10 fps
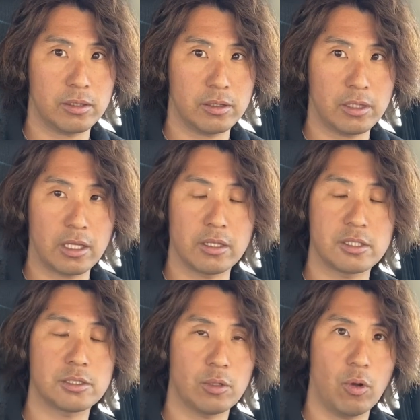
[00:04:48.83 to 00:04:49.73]
たんで
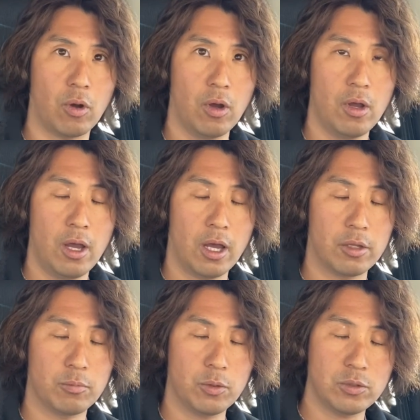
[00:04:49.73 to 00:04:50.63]
すけど、あ
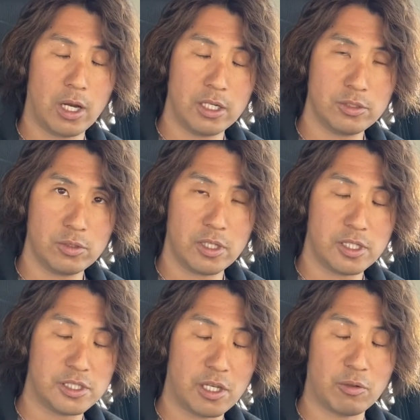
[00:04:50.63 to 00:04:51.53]
の、僕がアリゾナで
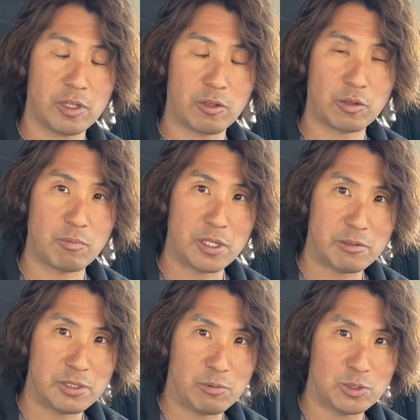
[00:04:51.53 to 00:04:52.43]
試験受けた時めちゃ
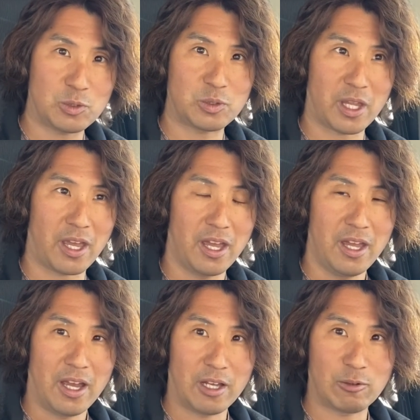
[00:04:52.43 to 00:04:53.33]
めちゃ面白くて、
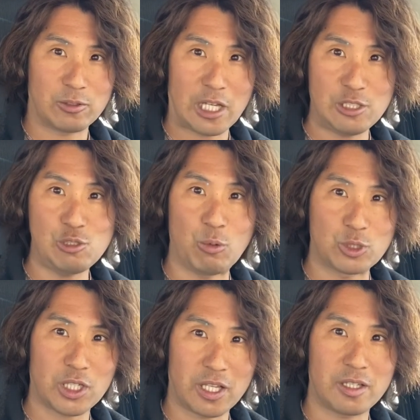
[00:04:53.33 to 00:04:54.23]
あの、30問
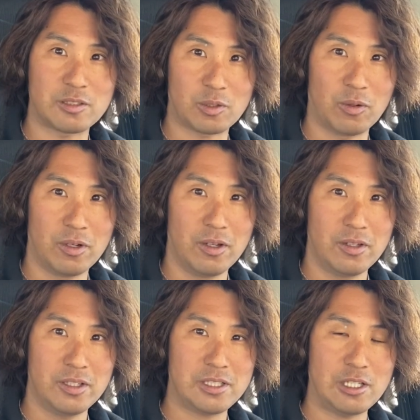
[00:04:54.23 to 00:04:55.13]
しかないんですよ。
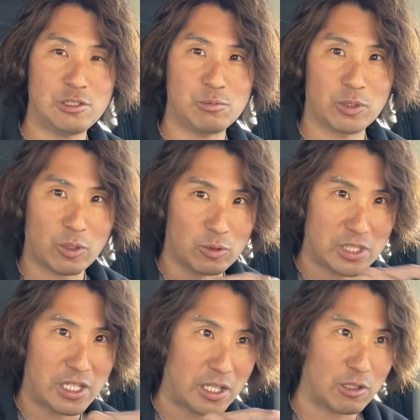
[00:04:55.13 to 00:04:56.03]
で、30問でこう
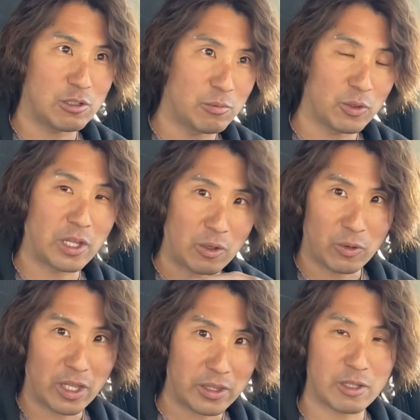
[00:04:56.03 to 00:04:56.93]
選択問題こう
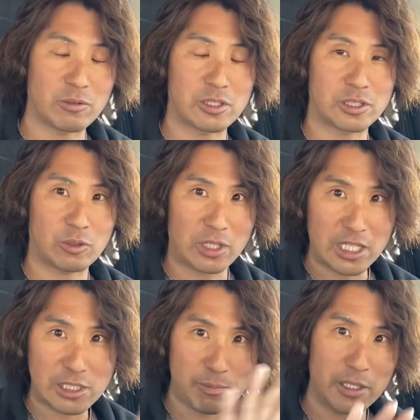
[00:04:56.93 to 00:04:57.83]
やっていくんですけど、
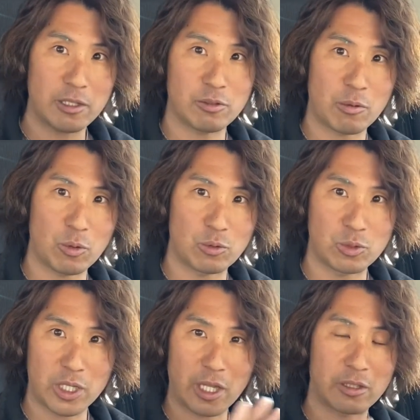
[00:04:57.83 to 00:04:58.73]
タッチパネルで僕受
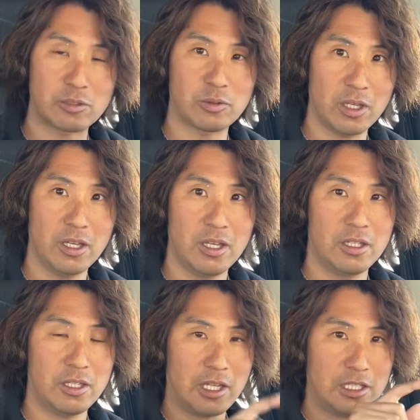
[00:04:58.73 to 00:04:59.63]
けたんですよね。
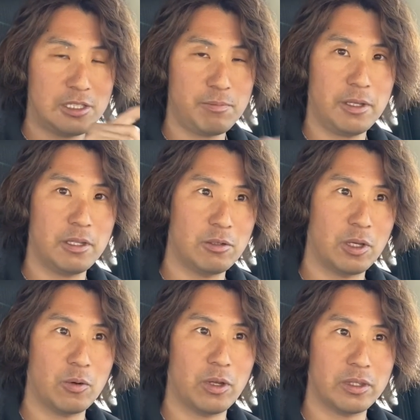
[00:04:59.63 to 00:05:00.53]
で、タッチパネルで
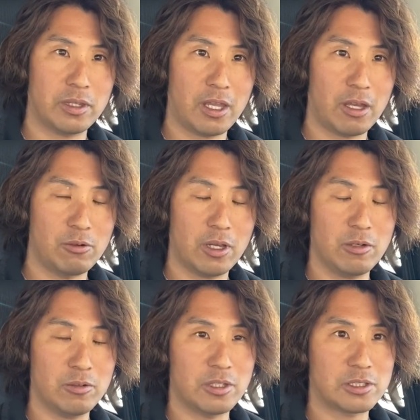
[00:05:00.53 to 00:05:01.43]
こうやって受け
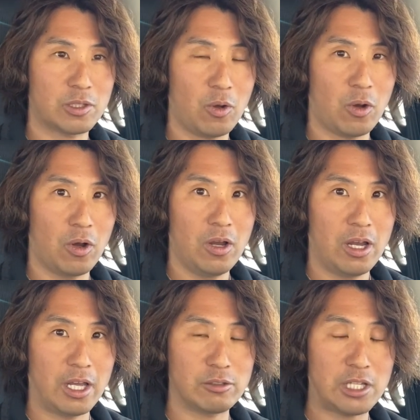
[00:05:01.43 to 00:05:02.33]
るんですけど、
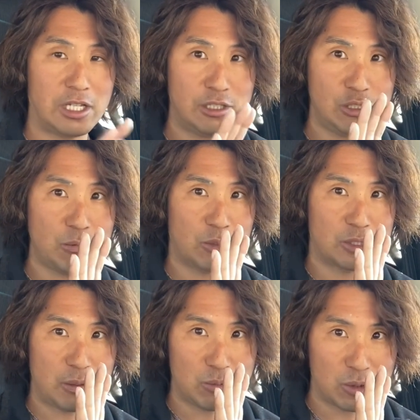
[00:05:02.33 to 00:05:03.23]
あの30問
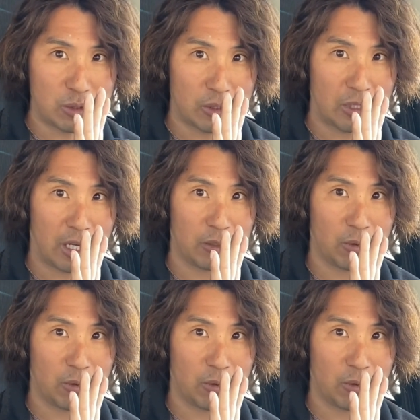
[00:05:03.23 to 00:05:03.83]
全部、あの、